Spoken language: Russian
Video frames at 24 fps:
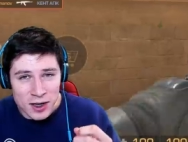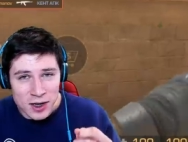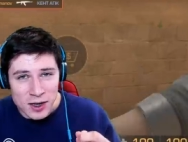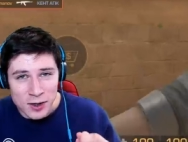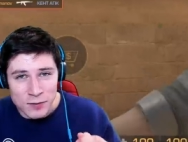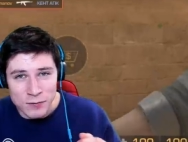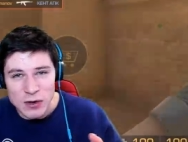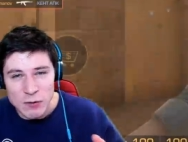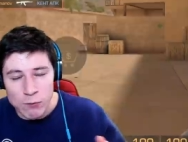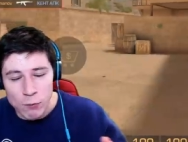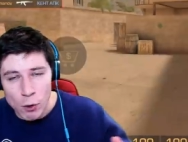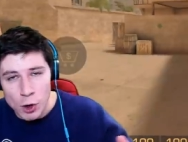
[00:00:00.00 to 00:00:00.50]

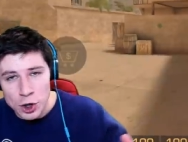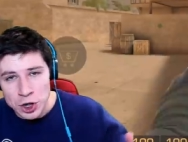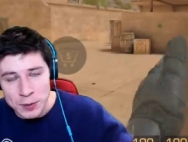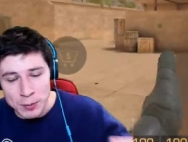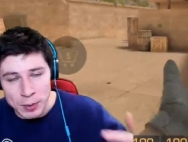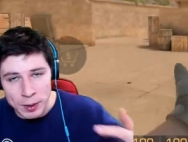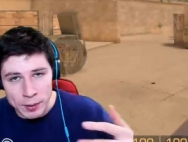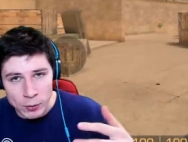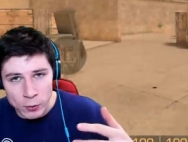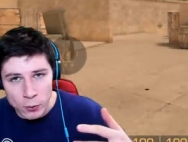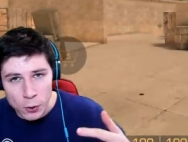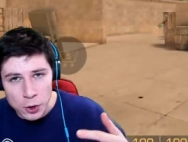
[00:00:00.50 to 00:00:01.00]
Вы вводите
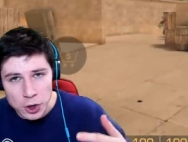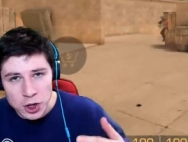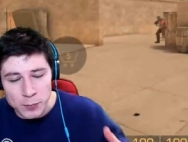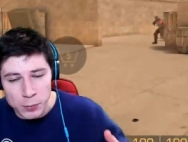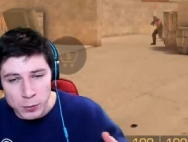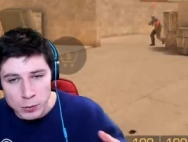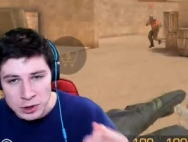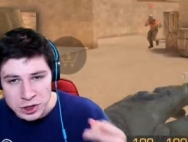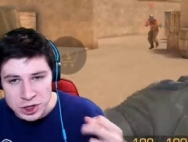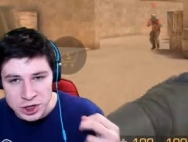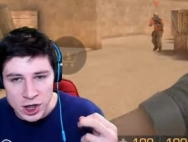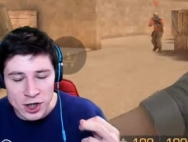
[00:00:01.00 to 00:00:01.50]
промокод и
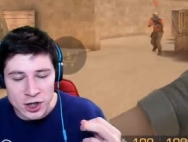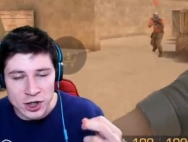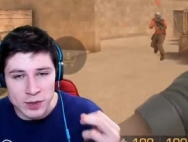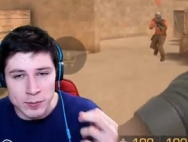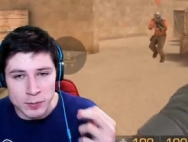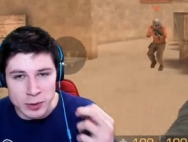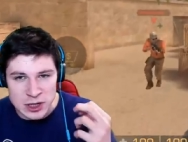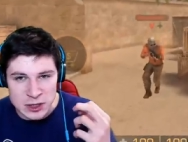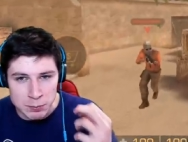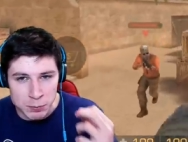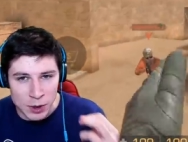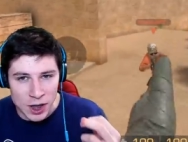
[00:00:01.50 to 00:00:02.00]
получаете
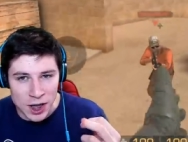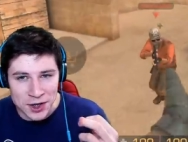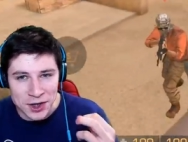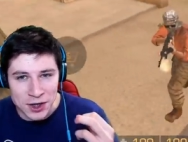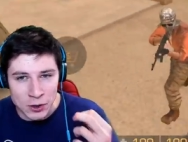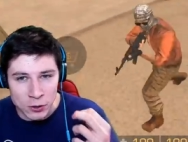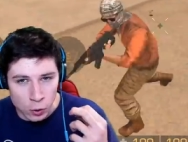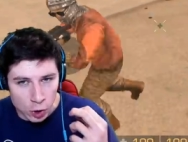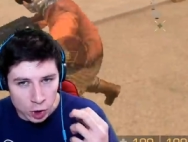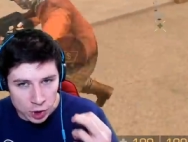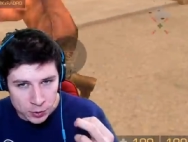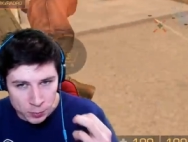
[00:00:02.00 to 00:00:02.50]
бесплатно
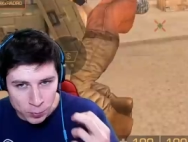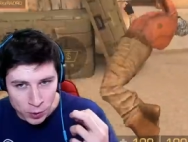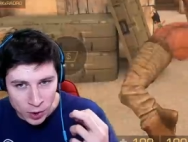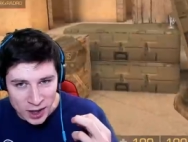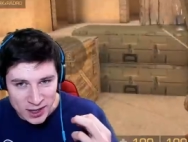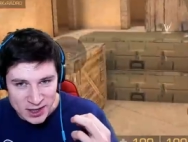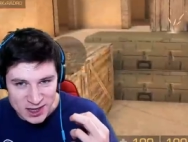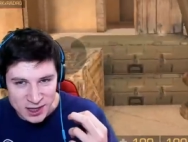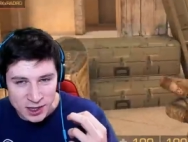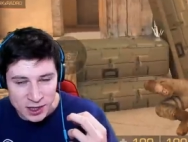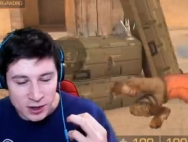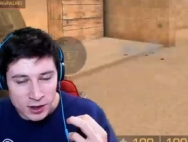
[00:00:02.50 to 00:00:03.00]
Gold
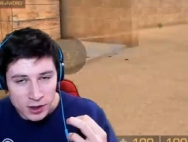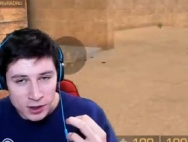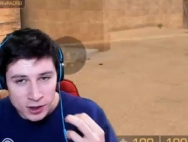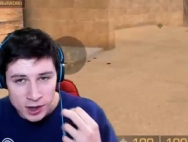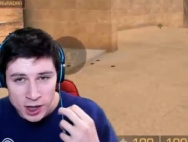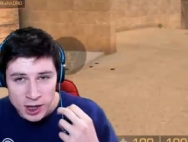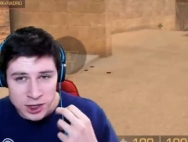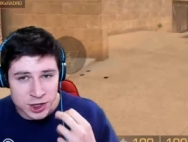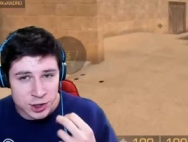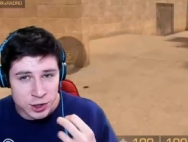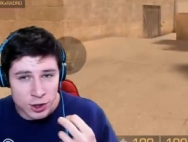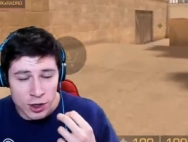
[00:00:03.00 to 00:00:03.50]
Pass.
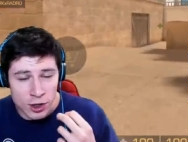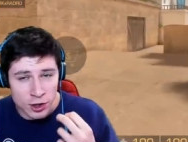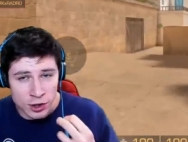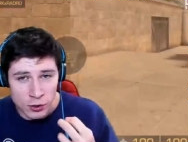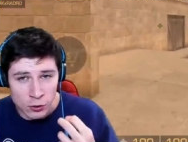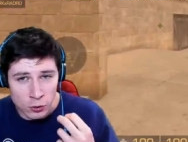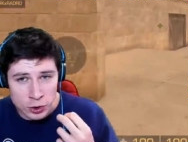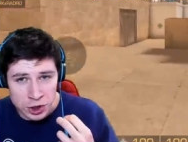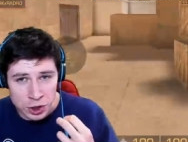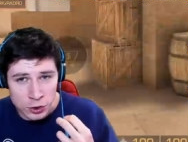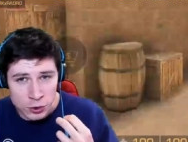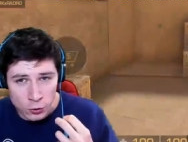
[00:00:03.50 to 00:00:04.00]
Я считаю, это
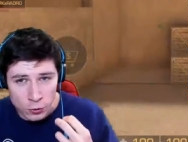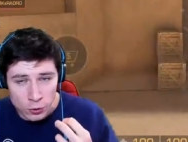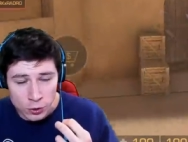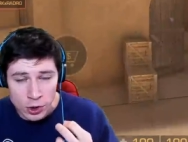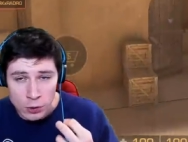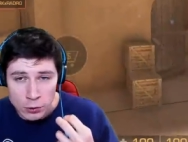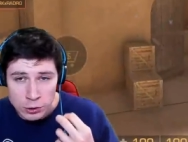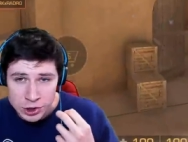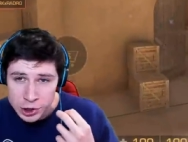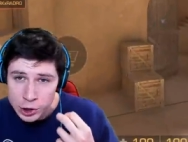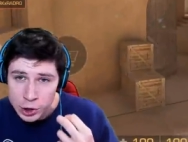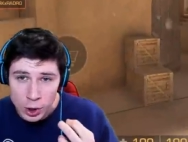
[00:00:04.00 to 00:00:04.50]
очень круто и
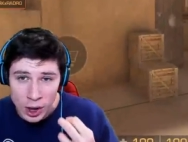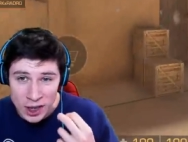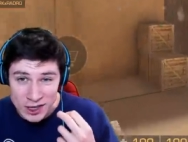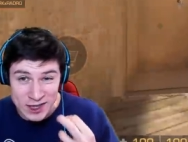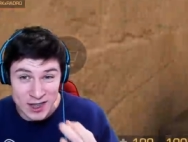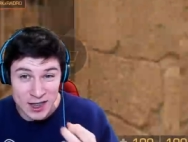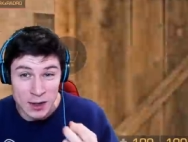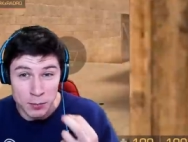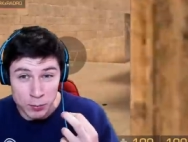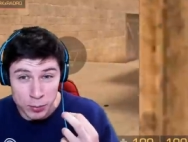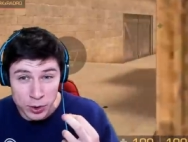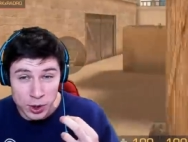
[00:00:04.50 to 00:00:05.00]
очень
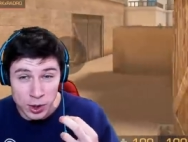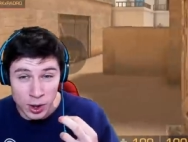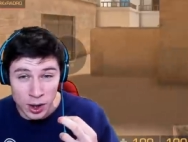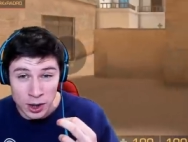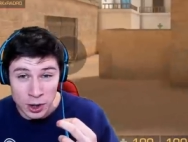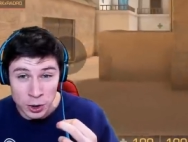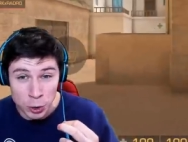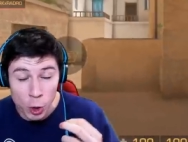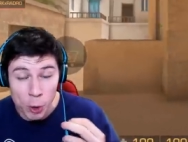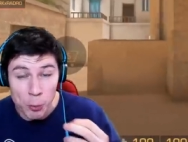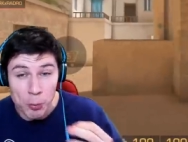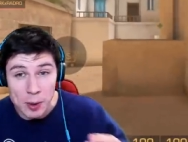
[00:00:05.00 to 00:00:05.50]
классно было.
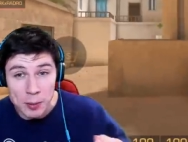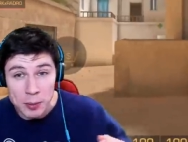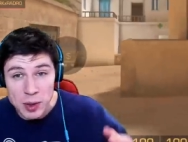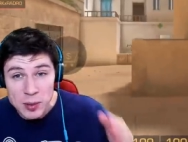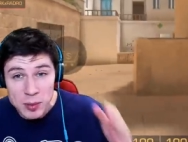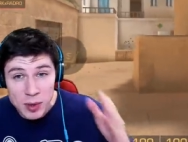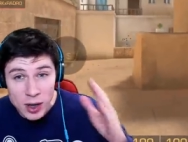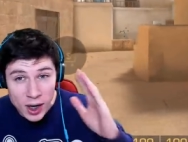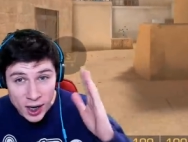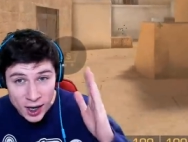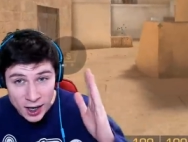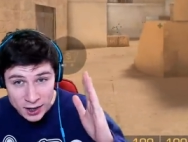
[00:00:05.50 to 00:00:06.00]
Но
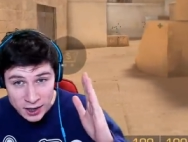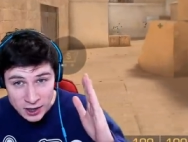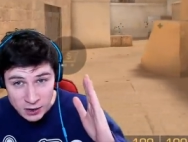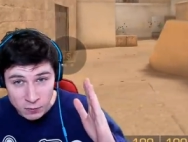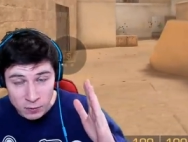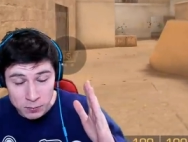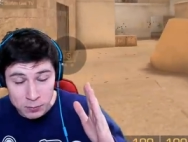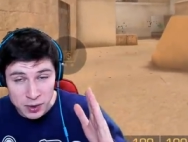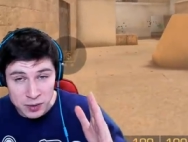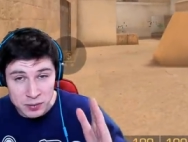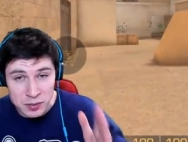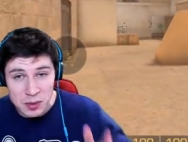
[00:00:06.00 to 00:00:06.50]
помимо этого,
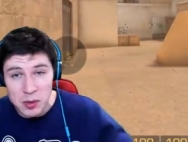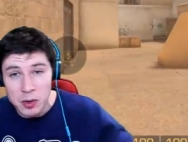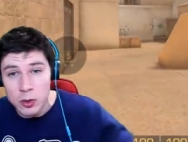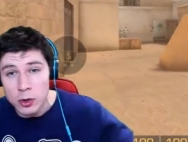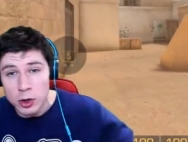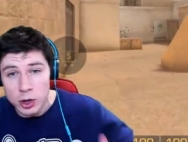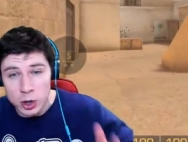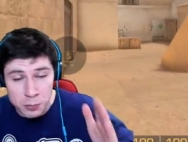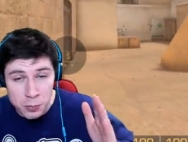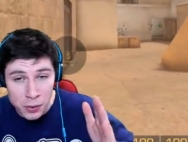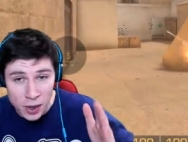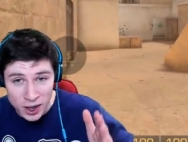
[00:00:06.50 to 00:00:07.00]
помимо
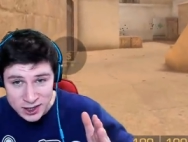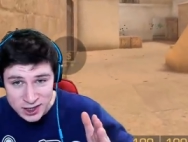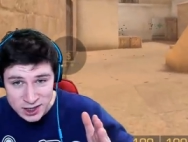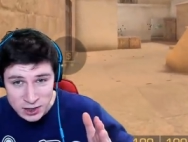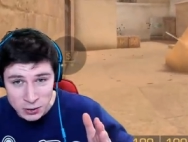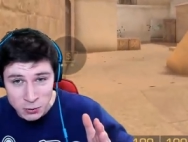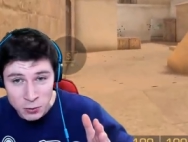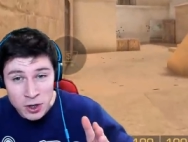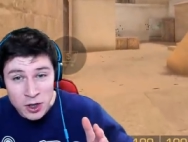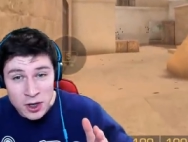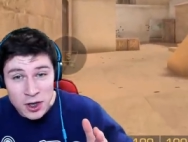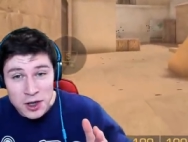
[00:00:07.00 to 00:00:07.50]
Gold
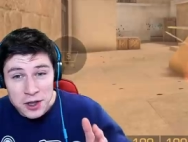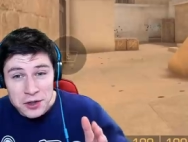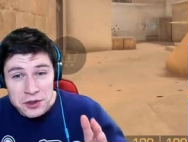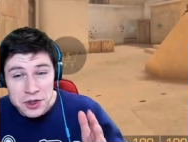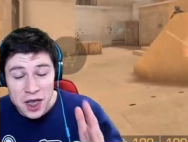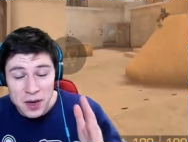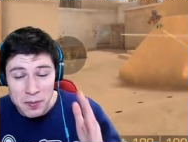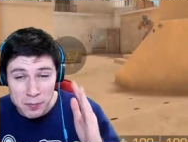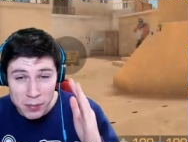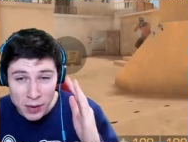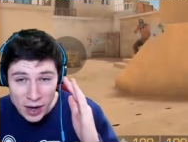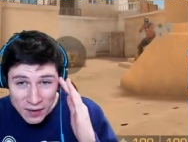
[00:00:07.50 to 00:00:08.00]
Pass,
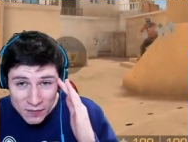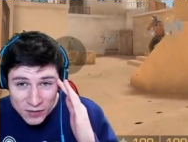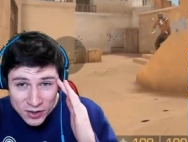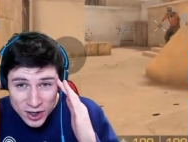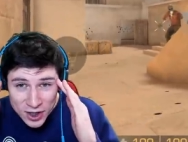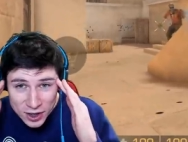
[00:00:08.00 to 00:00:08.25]
добавили